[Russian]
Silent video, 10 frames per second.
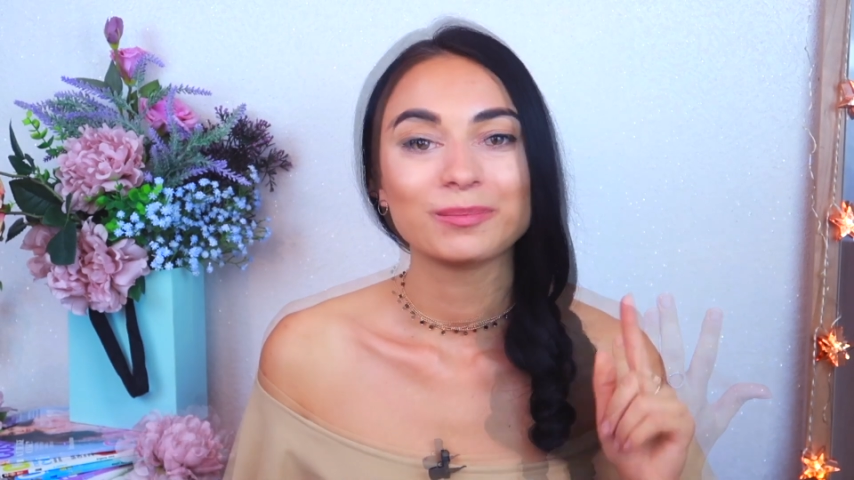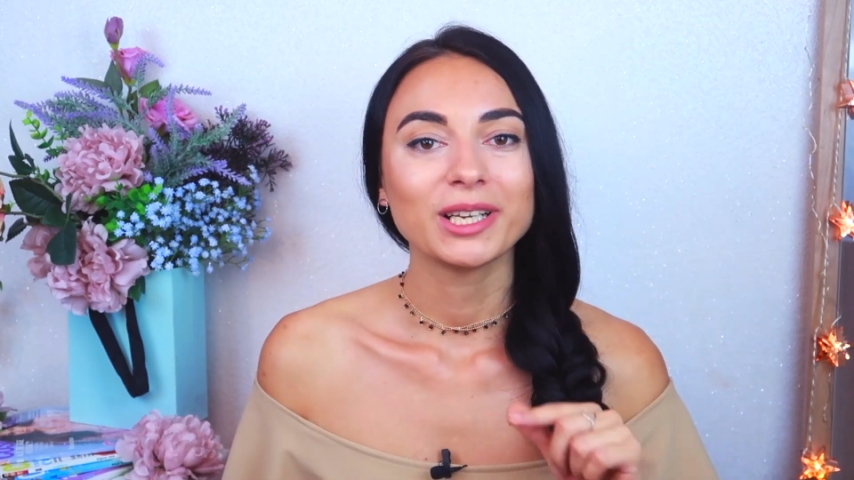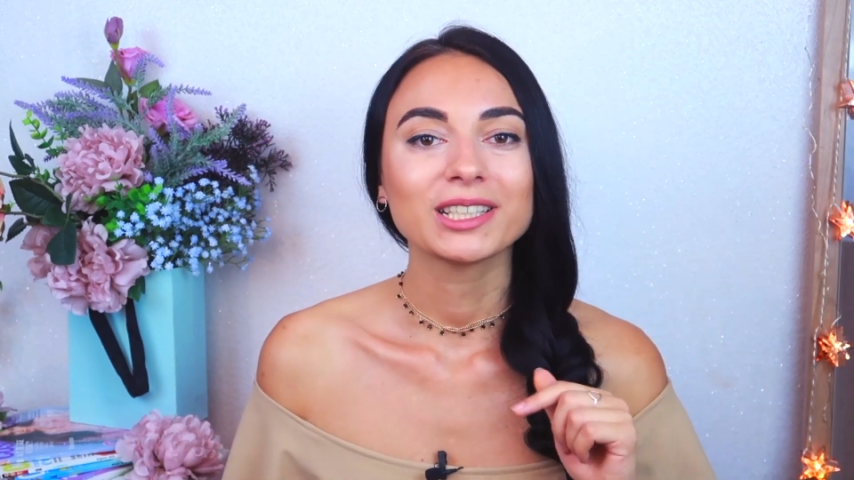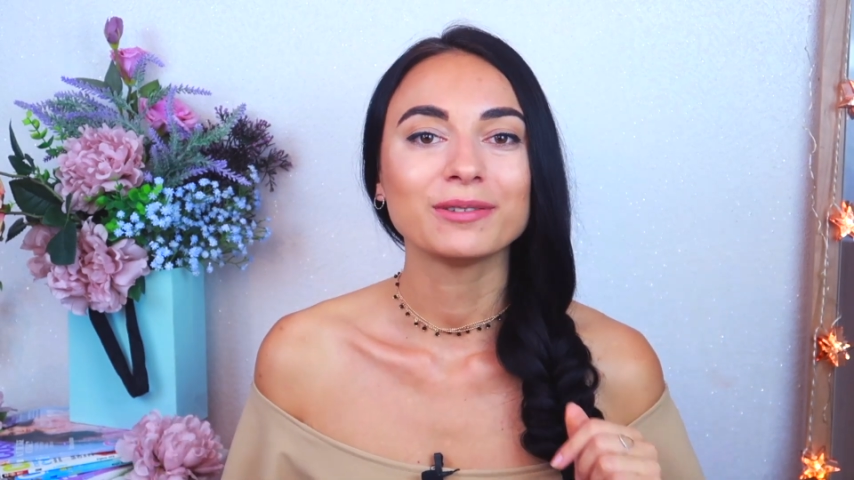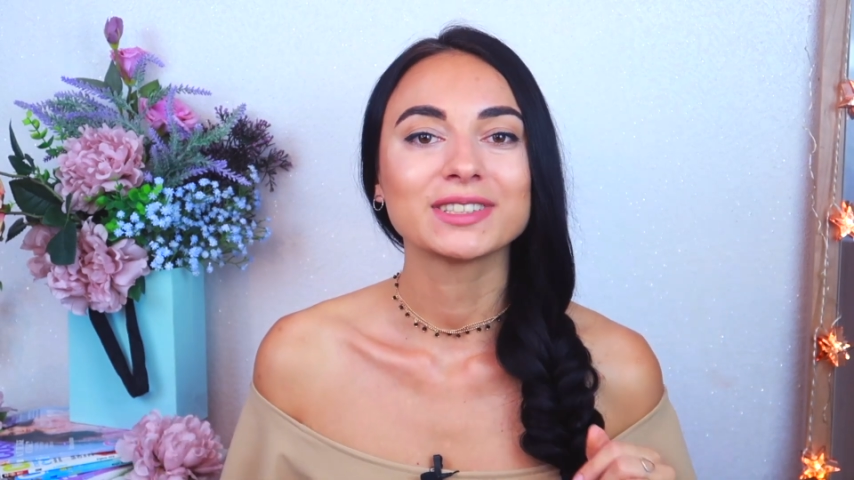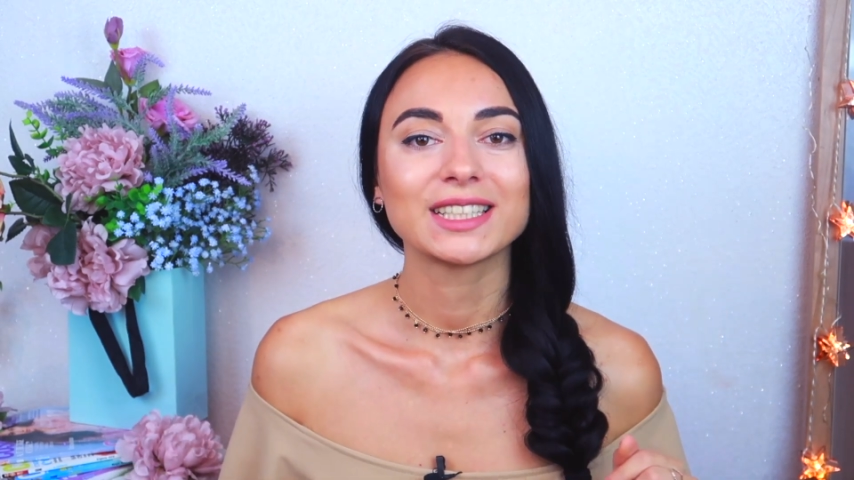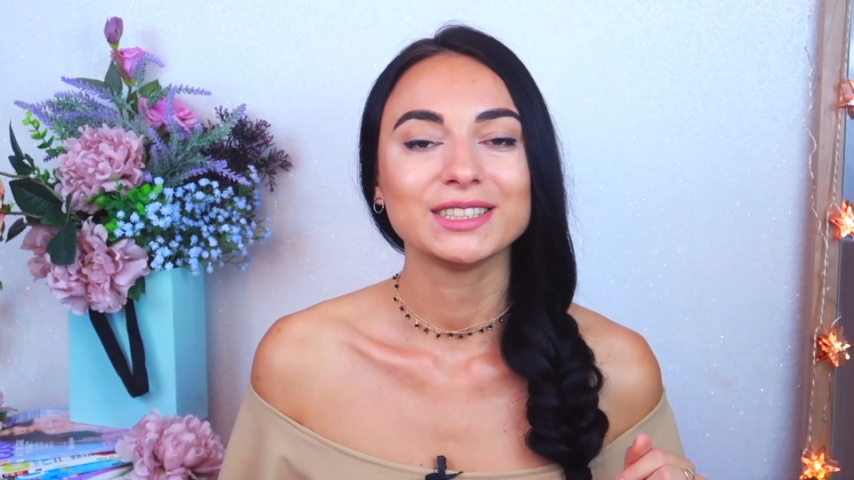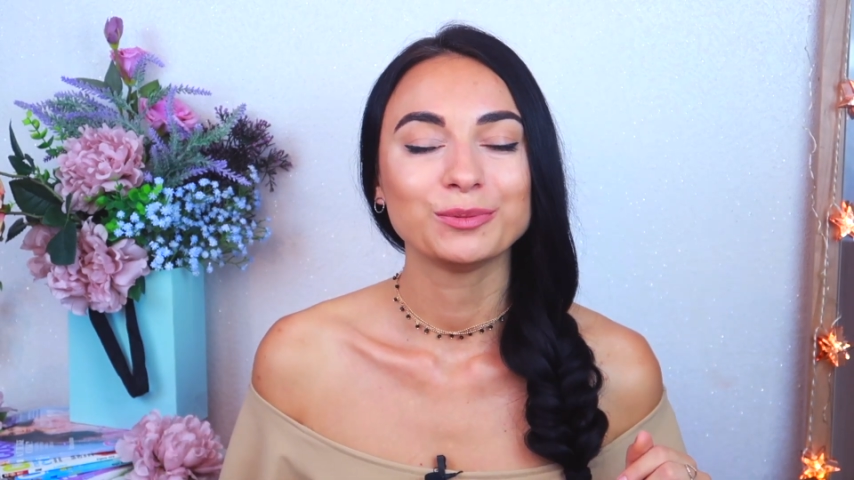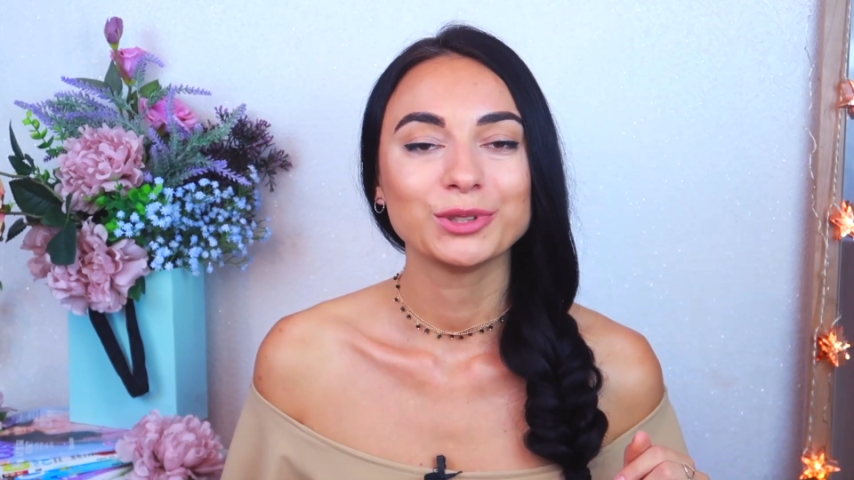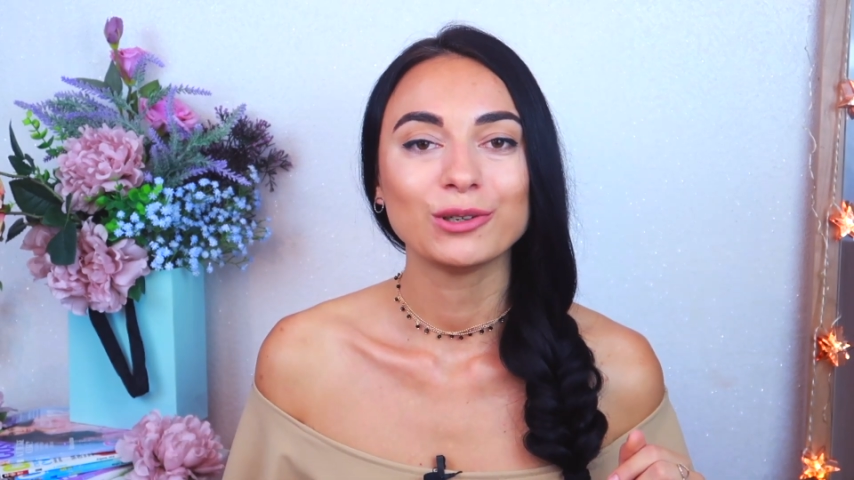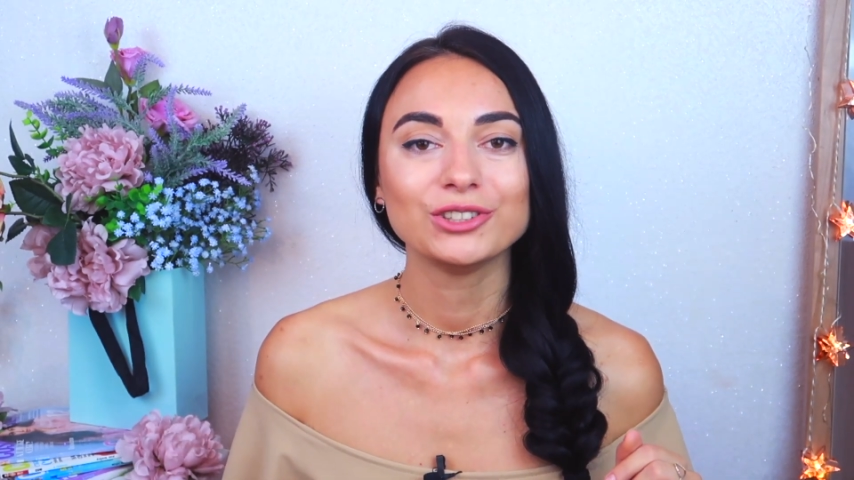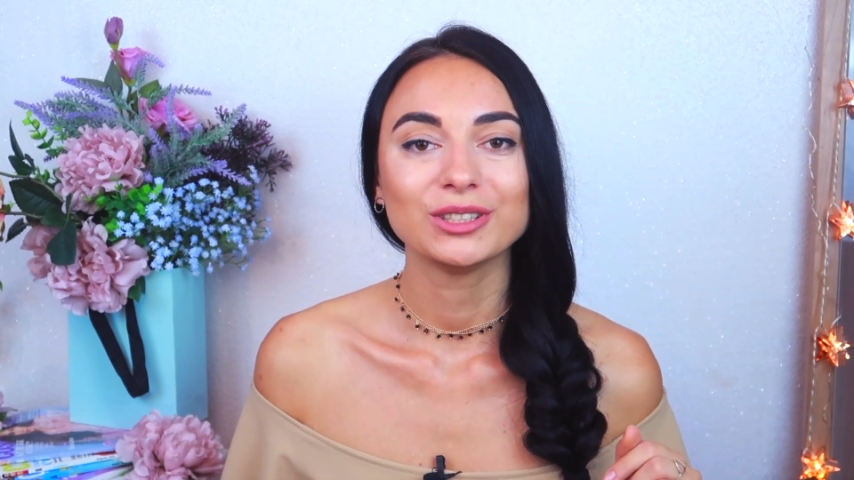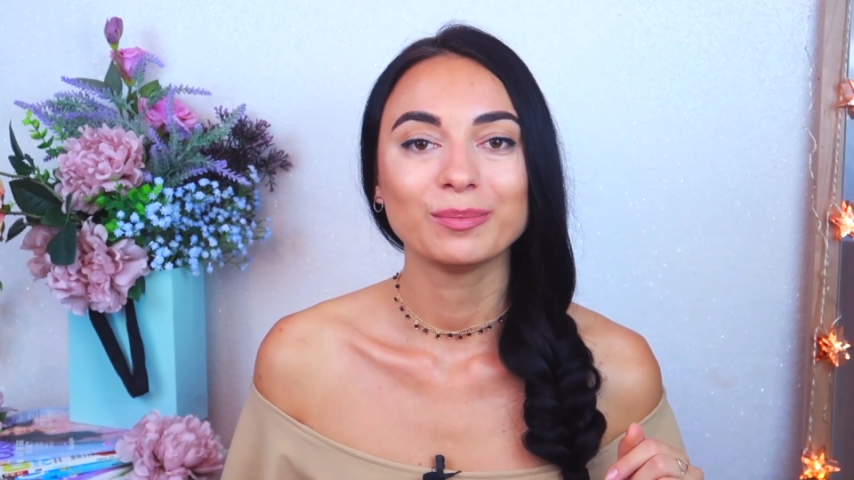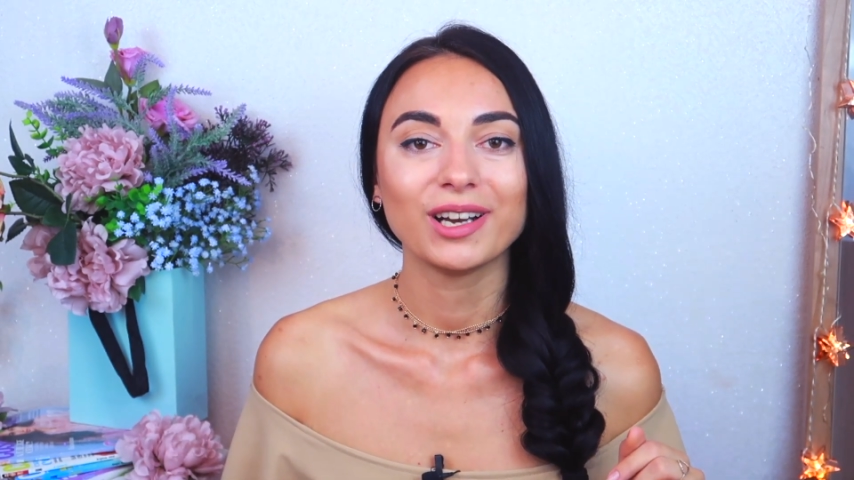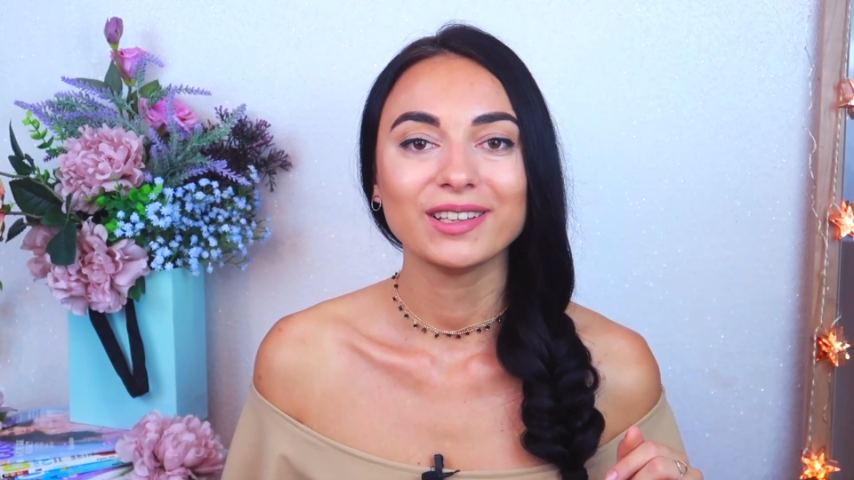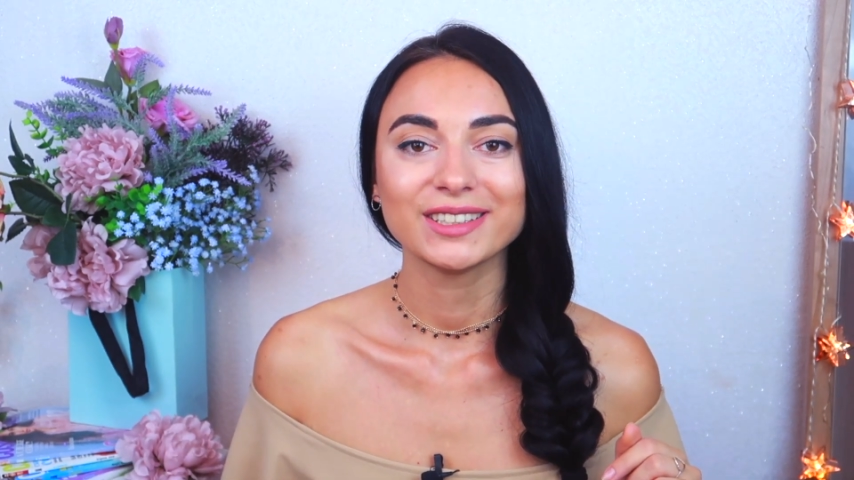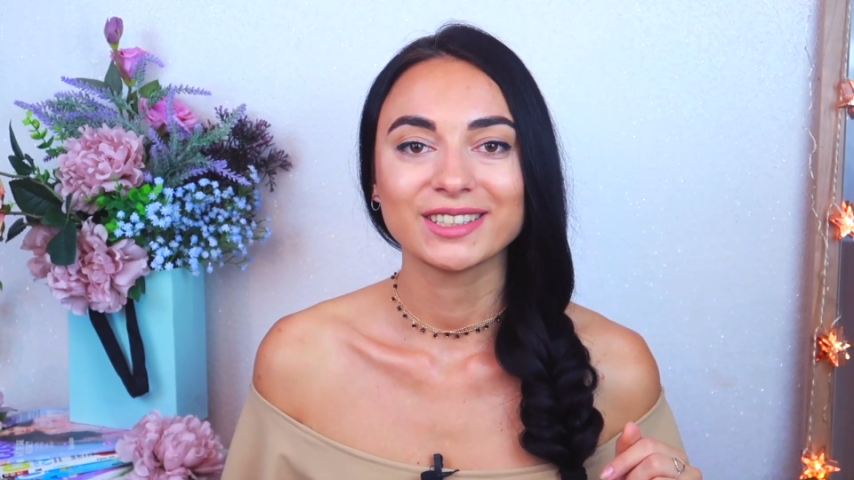Комплектов, кстати, у меня очень мало,